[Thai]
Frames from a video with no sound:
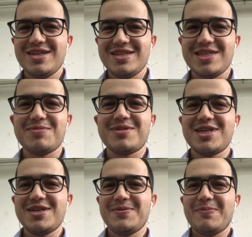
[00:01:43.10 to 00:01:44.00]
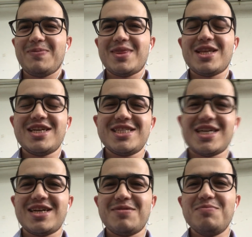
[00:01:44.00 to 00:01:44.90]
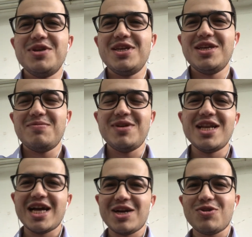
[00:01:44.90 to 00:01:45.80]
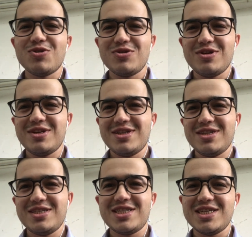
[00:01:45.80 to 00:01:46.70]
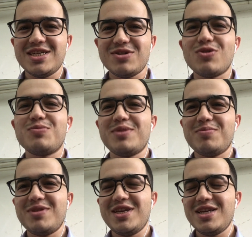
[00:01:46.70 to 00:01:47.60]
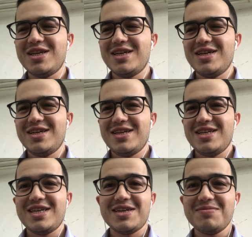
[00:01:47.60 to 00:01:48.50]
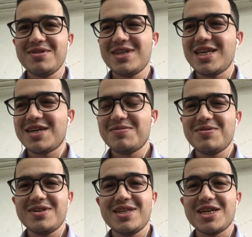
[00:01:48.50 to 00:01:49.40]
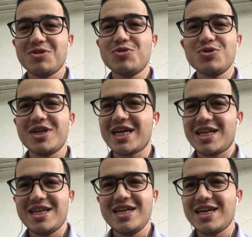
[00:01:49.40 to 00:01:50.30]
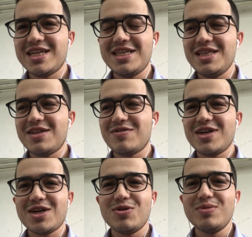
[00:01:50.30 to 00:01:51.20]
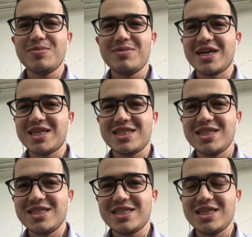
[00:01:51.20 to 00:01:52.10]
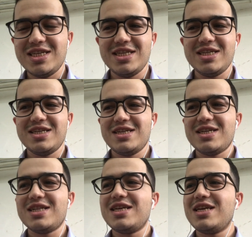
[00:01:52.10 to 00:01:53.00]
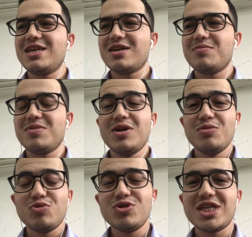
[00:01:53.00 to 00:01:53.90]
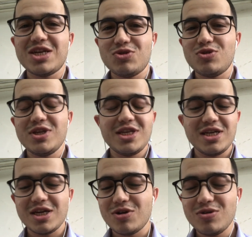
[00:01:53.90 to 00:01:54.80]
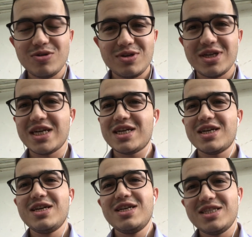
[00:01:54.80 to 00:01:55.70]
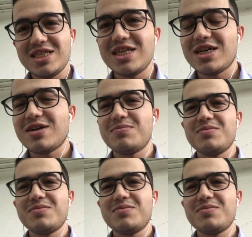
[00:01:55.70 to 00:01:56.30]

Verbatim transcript: ใช่ไหมน่าจะมีมีหลายคนเจอคนแบบนี้ยังยังยังคุยกันหนึ่งอาทิตย์แต่ว่าเขาแบบรักจริงๆอะไรอย่างนี้ครับผู้ชายตุรกีเขารักจริงครับ